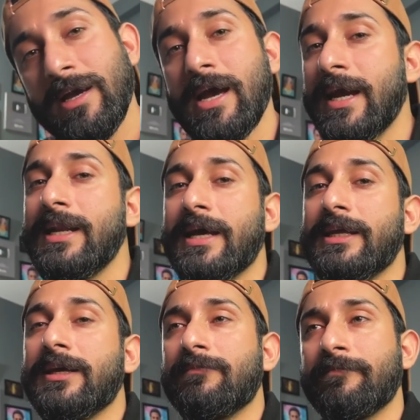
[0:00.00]
क्या यही
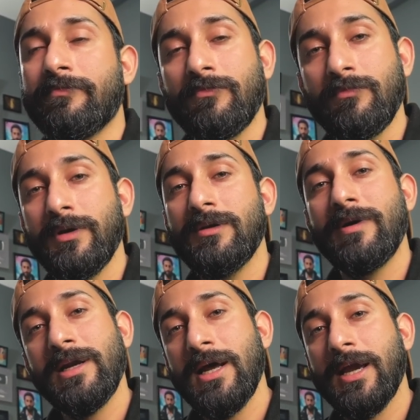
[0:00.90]
लैनी है फिर
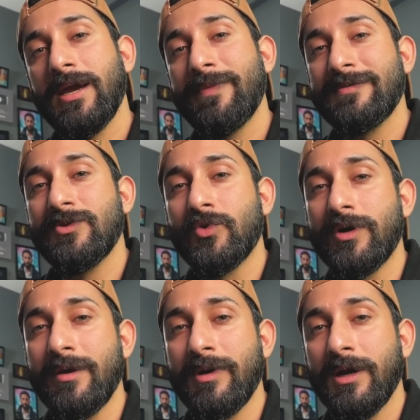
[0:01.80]
भाई लग गया पैसे
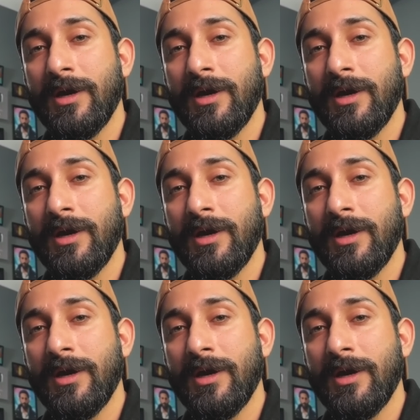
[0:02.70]
जोड़ने में